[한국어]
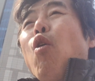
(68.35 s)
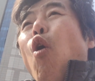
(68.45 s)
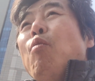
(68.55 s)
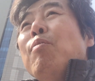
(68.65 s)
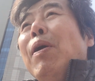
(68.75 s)

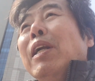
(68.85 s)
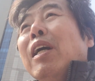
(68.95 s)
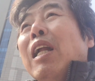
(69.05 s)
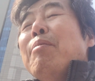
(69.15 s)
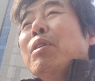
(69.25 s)
고물
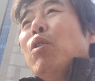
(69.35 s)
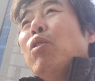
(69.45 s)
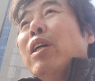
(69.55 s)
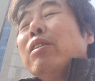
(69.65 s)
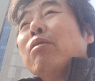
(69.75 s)
팔다가 남은 돈
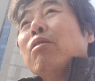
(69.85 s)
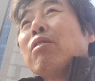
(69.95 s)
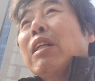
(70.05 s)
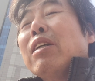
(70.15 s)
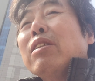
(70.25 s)
가지고
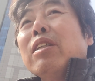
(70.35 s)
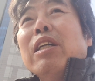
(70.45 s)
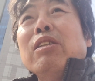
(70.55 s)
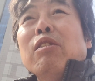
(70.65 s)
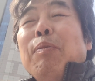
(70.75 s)
단타
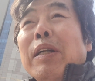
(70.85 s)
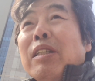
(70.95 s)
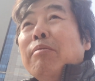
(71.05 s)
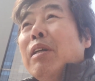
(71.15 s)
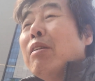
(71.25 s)
치가지고
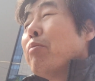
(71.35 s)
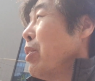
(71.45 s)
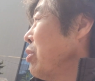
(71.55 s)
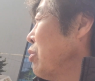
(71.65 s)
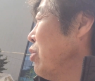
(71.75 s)
8천만 원
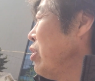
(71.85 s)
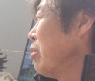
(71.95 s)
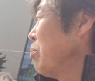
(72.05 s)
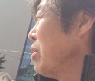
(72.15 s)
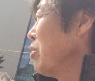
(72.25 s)
벌고
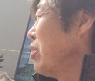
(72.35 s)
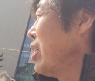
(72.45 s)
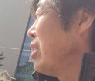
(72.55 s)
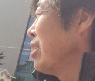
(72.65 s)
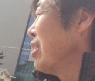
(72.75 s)
1억 벌고
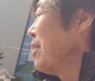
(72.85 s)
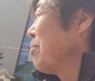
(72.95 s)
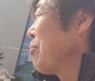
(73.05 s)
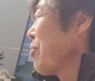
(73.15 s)
이러니까